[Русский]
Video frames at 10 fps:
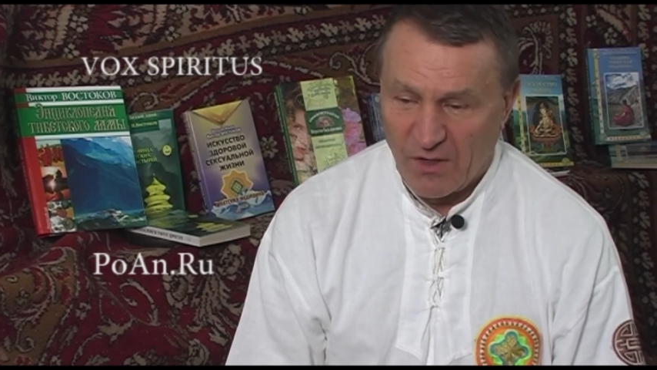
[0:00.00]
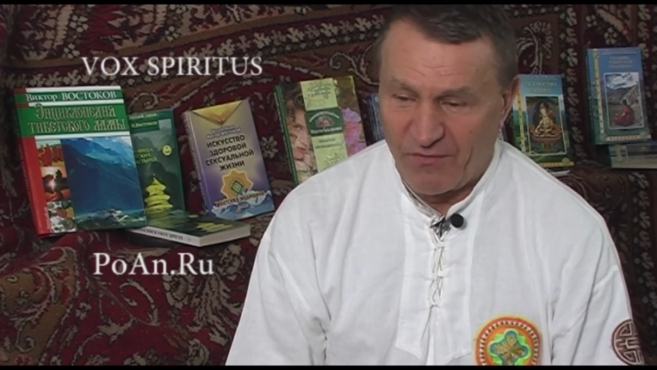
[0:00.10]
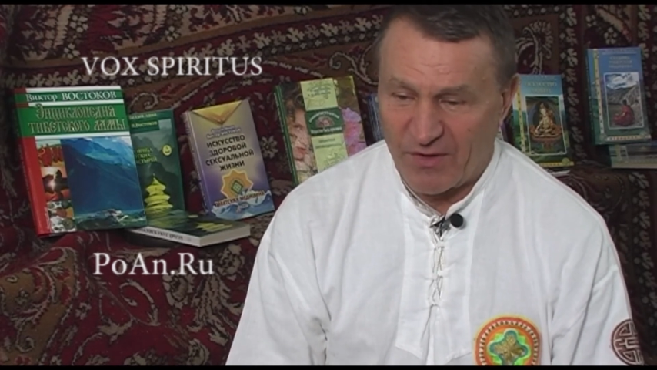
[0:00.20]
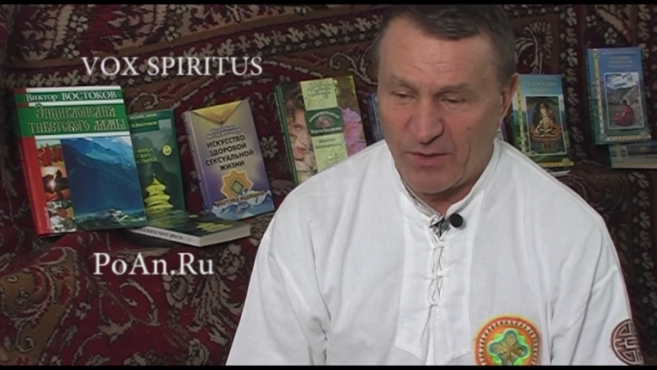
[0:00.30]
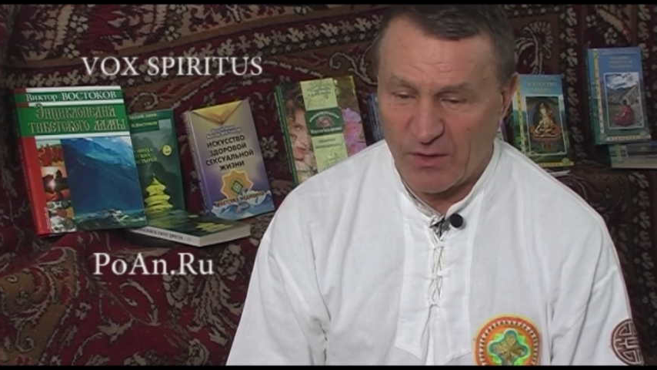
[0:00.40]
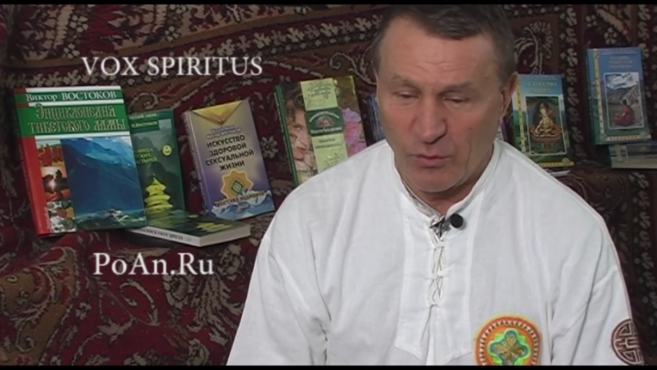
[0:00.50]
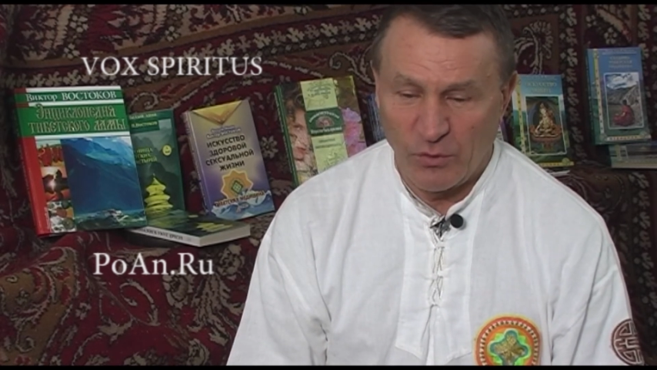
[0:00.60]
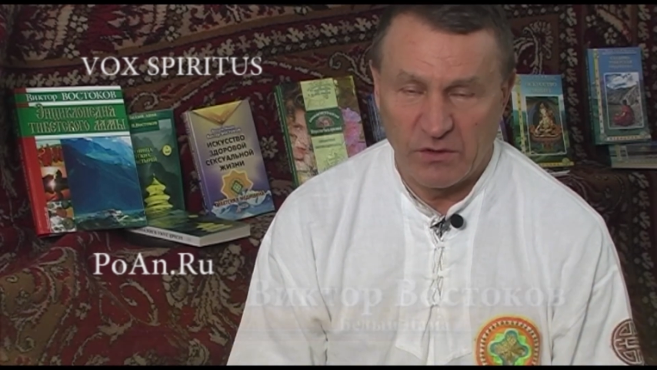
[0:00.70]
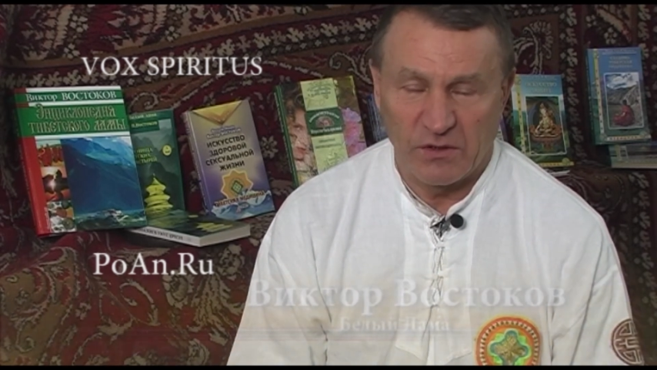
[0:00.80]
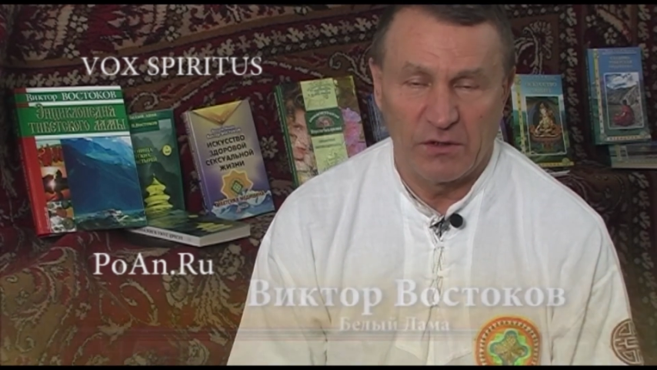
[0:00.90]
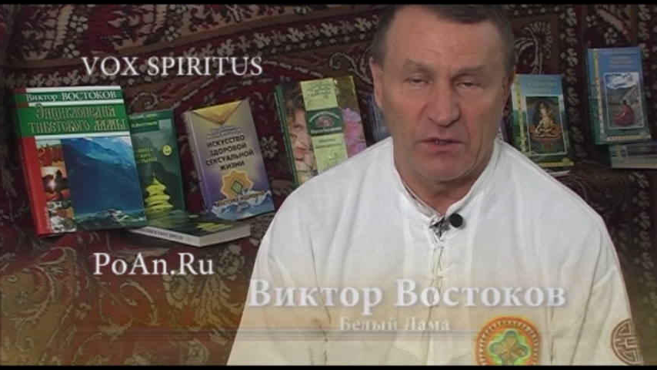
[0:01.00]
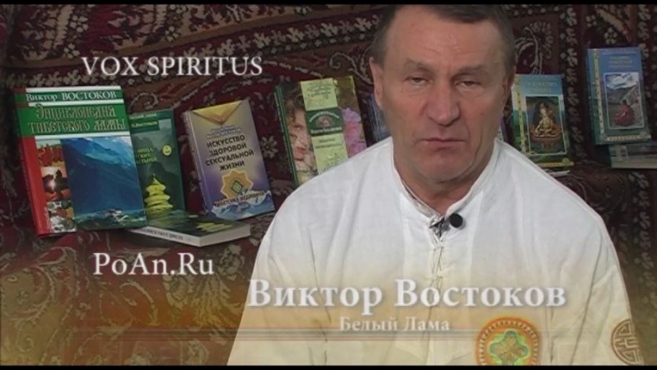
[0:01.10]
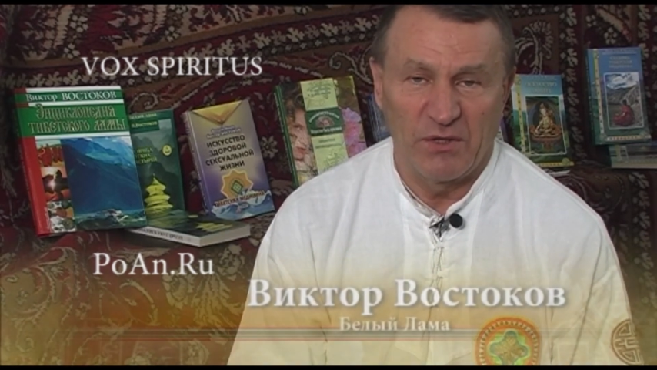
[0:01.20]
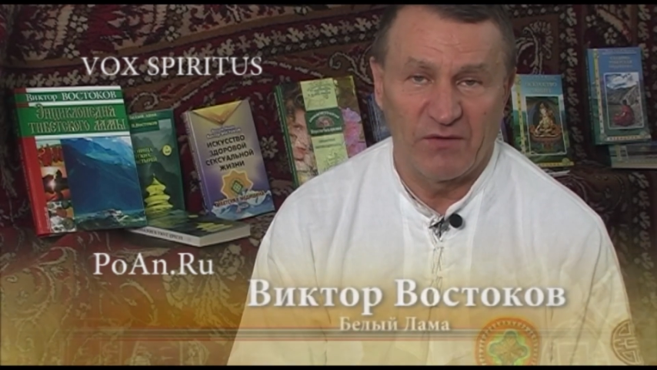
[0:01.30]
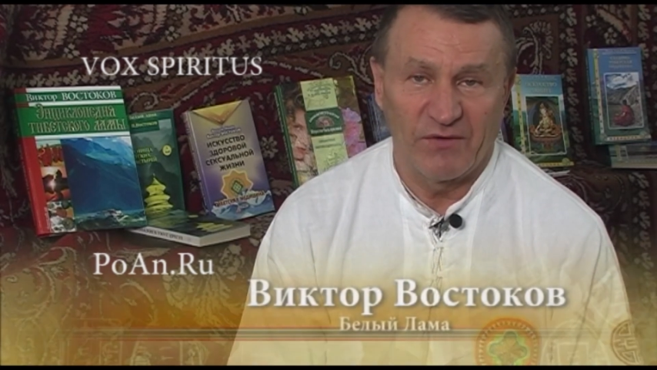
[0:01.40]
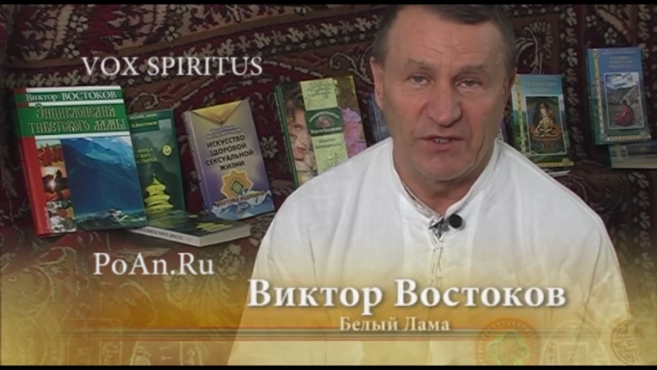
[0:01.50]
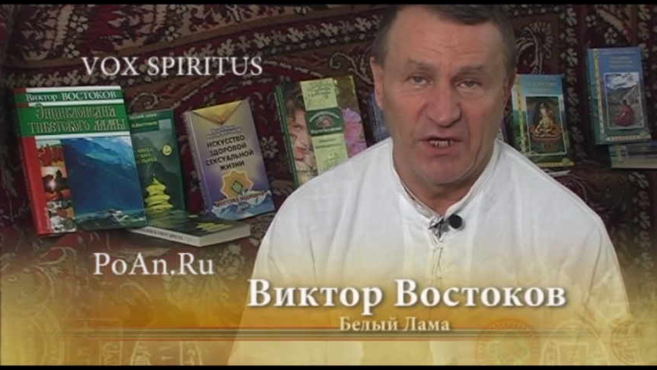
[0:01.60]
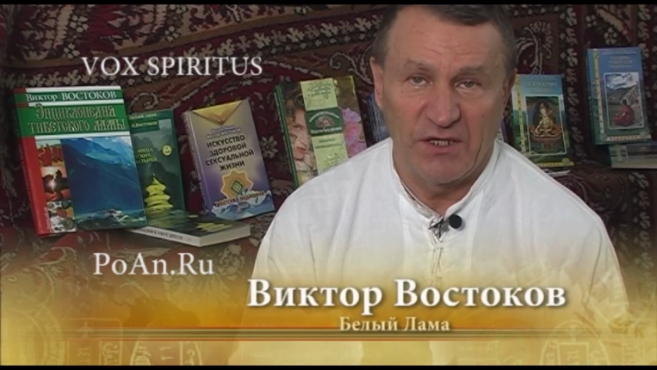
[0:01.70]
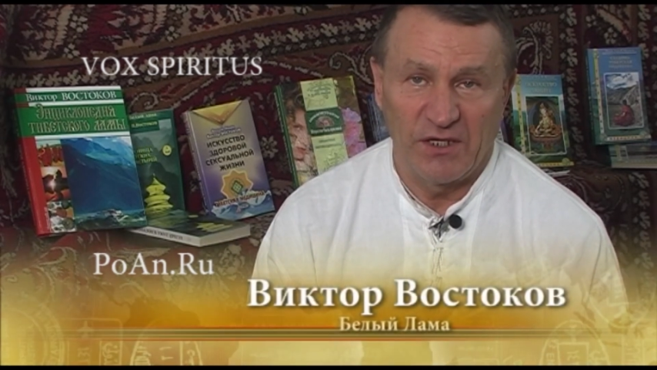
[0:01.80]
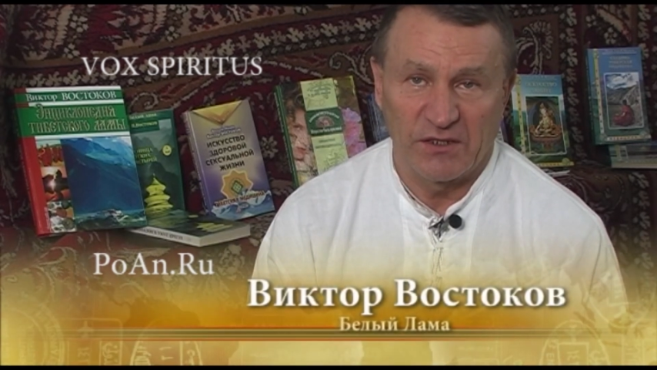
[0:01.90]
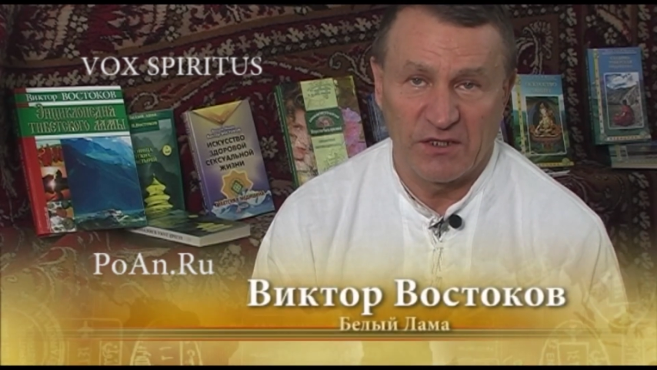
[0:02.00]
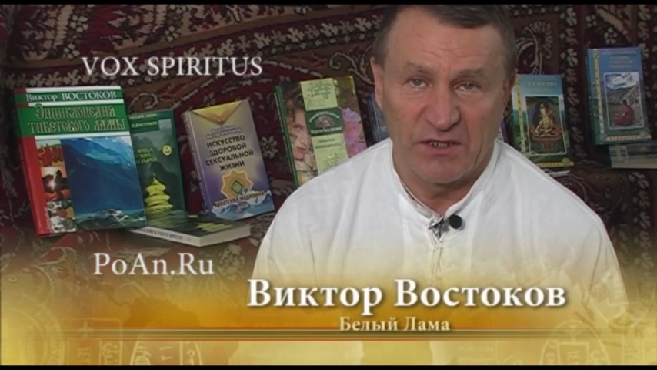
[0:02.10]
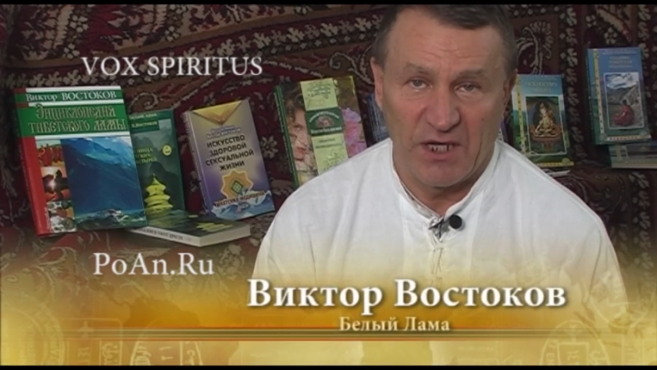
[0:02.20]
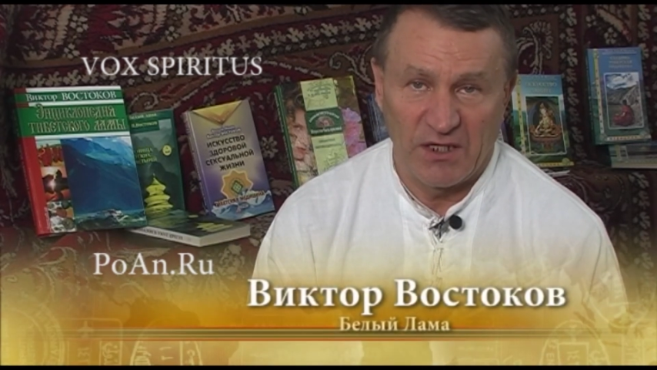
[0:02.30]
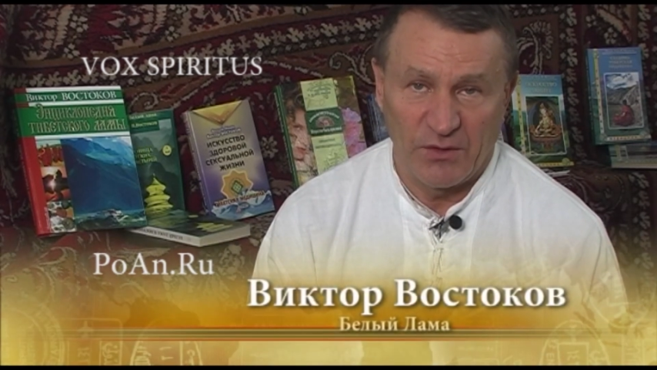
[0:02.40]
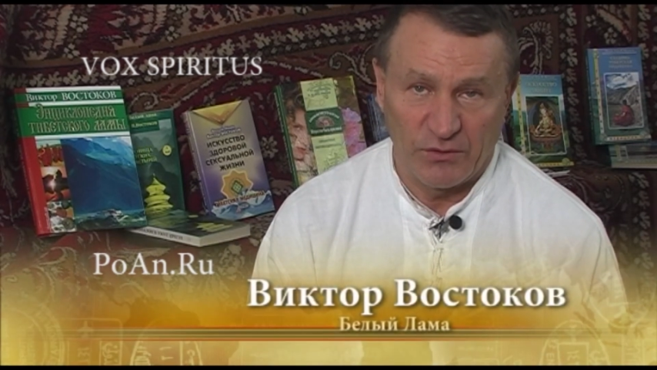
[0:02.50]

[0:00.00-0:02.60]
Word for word: формирует мировоззрение и сознание